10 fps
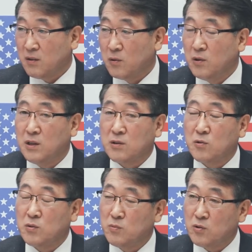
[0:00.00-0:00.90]
올리기도
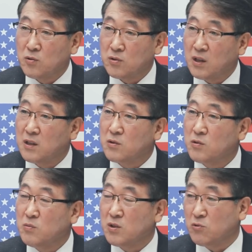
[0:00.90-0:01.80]
힘들고 내리기도
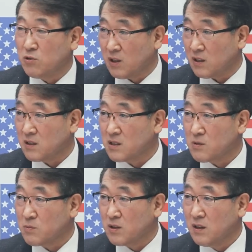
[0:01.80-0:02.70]
힘든 게 우리나라지
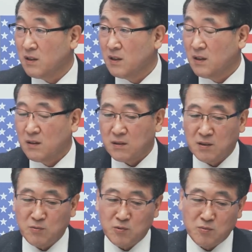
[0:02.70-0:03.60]
않습니까? 음.
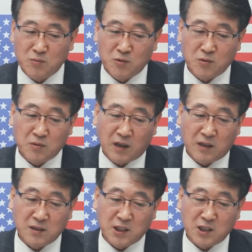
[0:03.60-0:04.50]
그러면 뭐 다
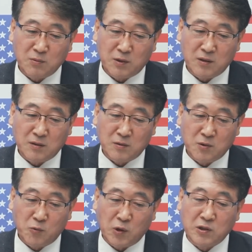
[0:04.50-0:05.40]
아시겠지만
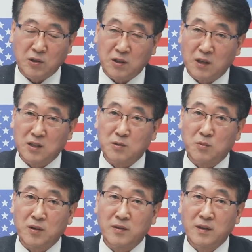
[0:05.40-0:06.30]
좀 외적이긴
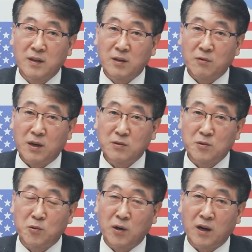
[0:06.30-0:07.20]
하지만
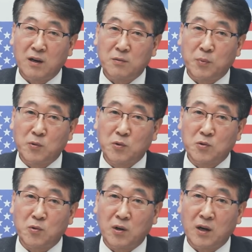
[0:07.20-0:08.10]
환율 올라가고
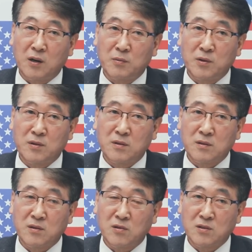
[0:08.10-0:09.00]
변동성
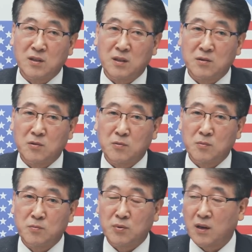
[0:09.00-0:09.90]
올라가면 경제에
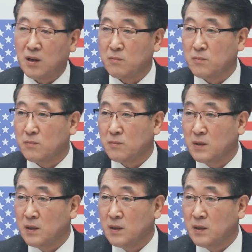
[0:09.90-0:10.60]
어떤 불안감